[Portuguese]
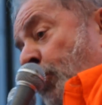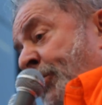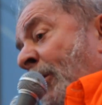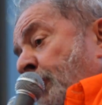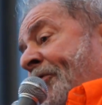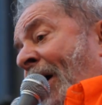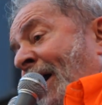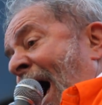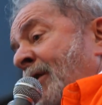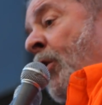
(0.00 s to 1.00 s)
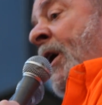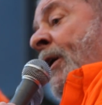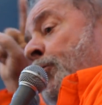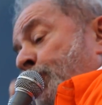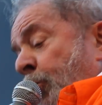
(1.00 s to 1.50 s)
no dia do salário
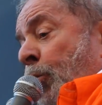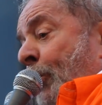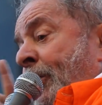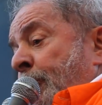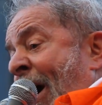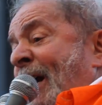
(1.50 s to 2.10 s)
tudo que não